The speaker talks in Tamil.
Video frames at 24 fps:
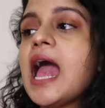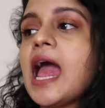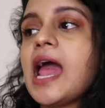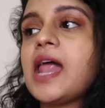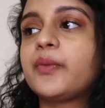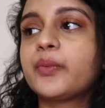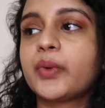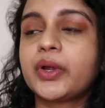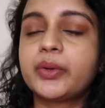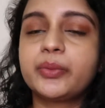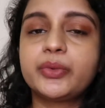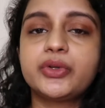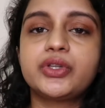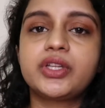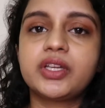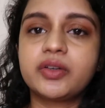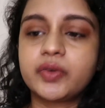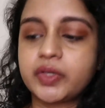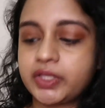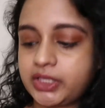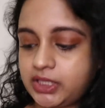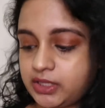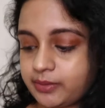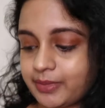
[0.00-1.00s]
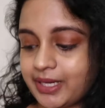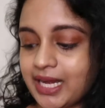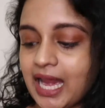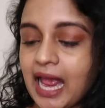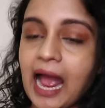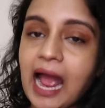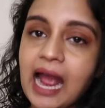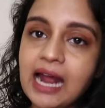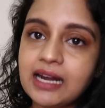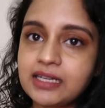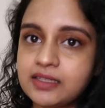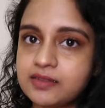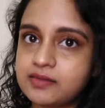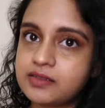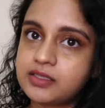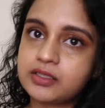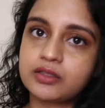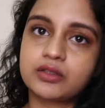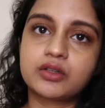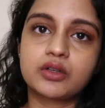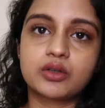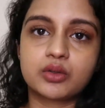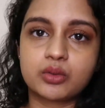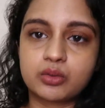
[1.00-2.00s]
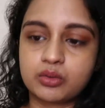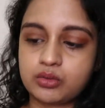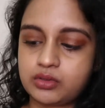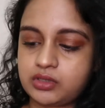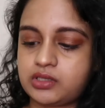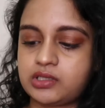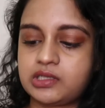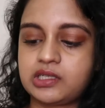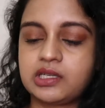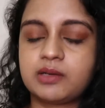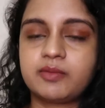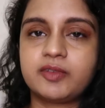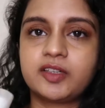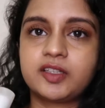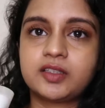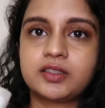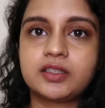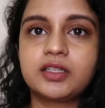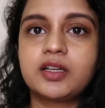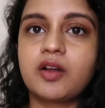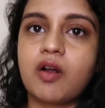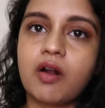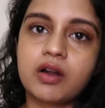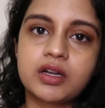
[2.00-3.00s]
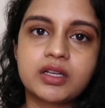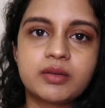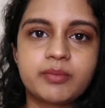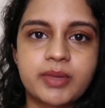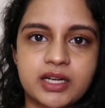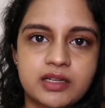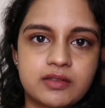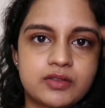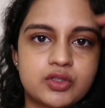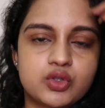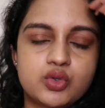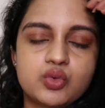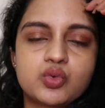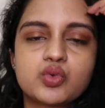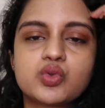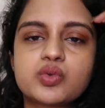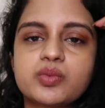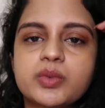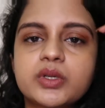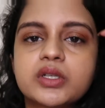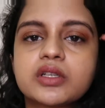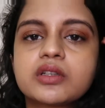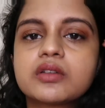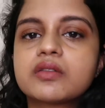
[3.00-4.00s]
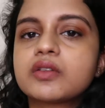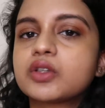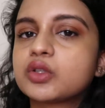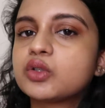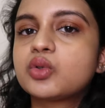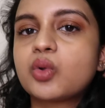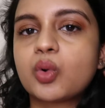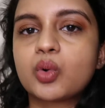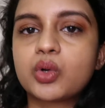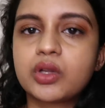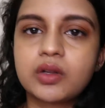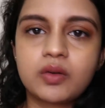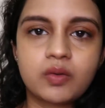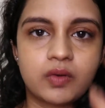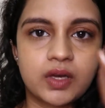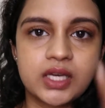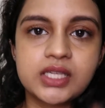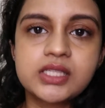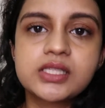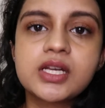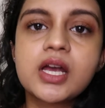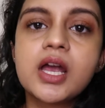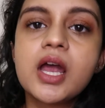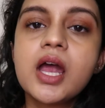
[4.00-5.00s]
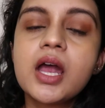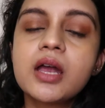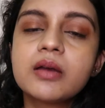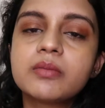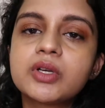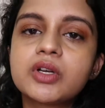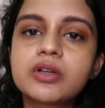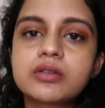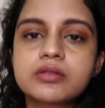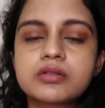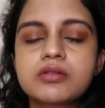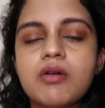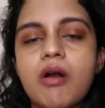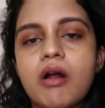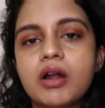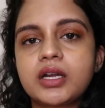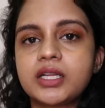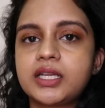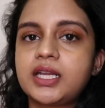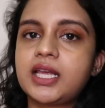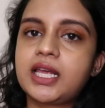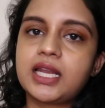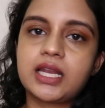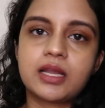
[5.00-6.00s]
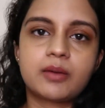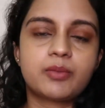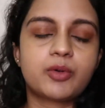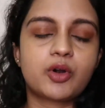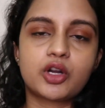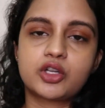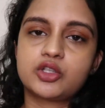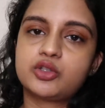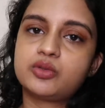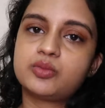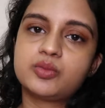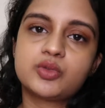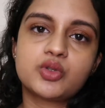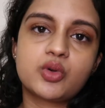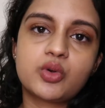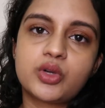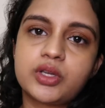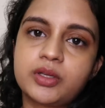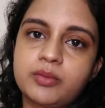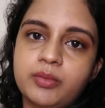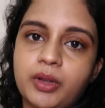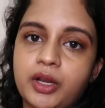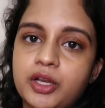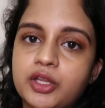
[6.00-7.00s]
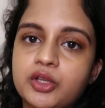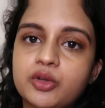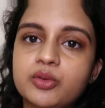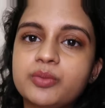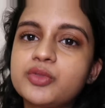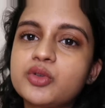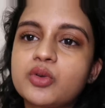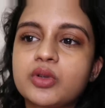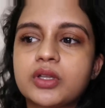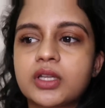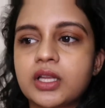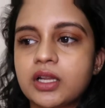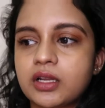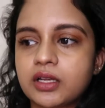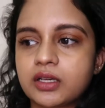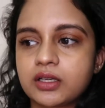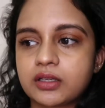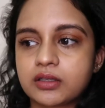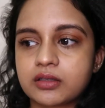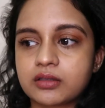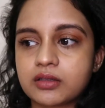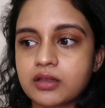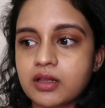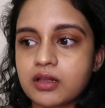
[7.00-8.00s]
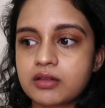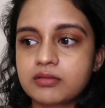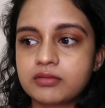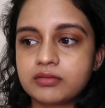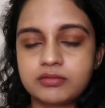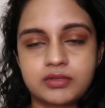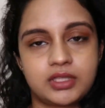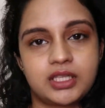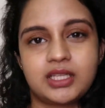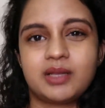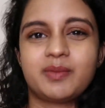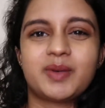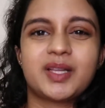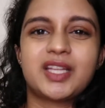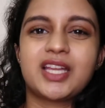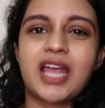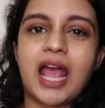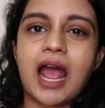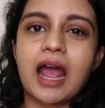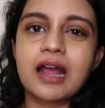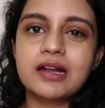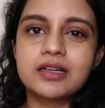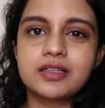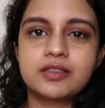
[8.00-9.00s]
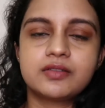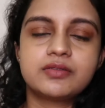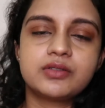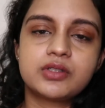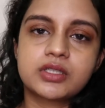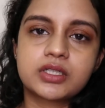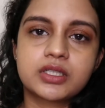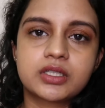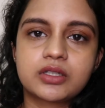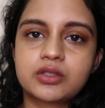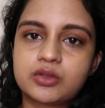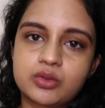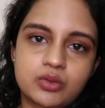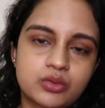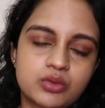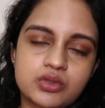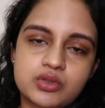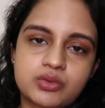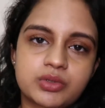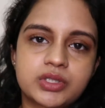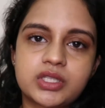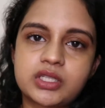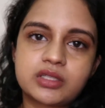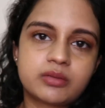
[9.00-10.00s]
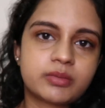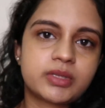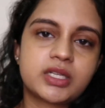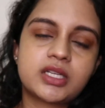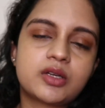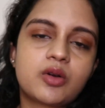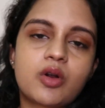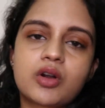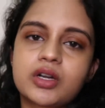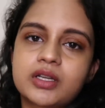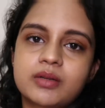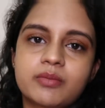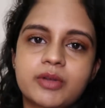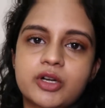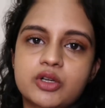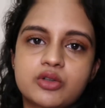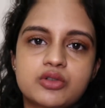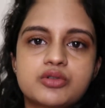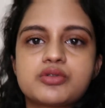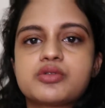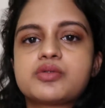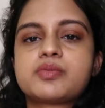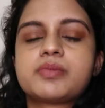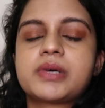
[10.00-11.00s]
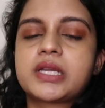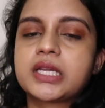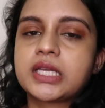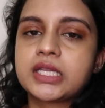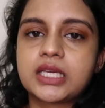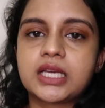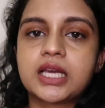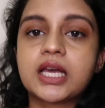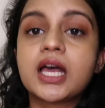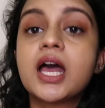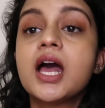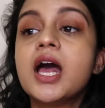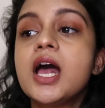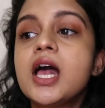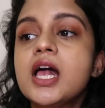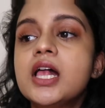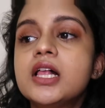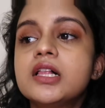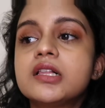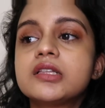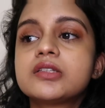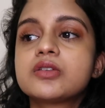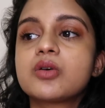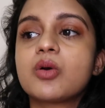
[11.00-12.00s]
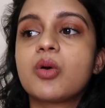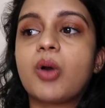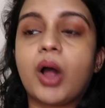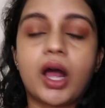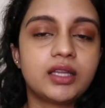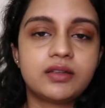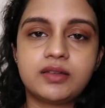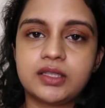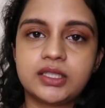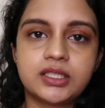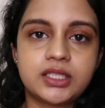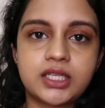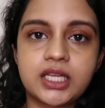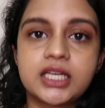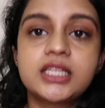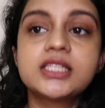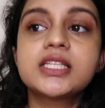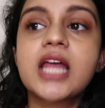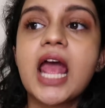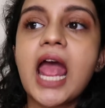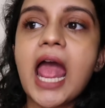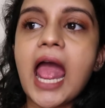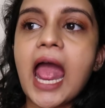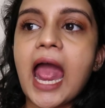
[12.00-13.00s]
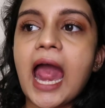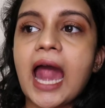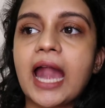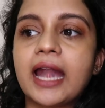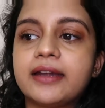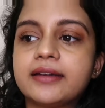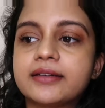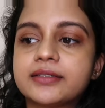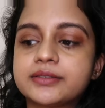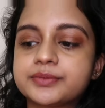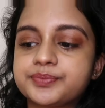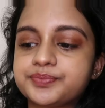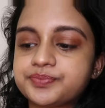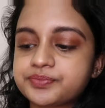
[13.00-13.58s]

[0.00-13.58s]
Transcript: அண்ட் ஒன் மோர் திங் வந்து இந்த மாதிரி ஆக்டிவ்ஸ் இருக்க டோனர்ஸ் எல்லாமே வந்து காட்டன் பேட்டில் வச்சு யூஸ் பண்ணுறது வந்து டோட்டல் வேஸ்ட் பிகாஸ் காட்டனே எல்லா ப்ராடக்ட்டும் சோக்கின் பண்ணிடும் ஸோ அதனால் இந்த மாதிரி ஆக்டிவ்ஸ் இருக்கிற டோனர்ஸ் வந்து அந்த மாதிரி காட்டன் பேடோட யூஸ் பண்ணாதீங்க ஸோ அது வந்து நெக்ஸ்ட் அண்ட்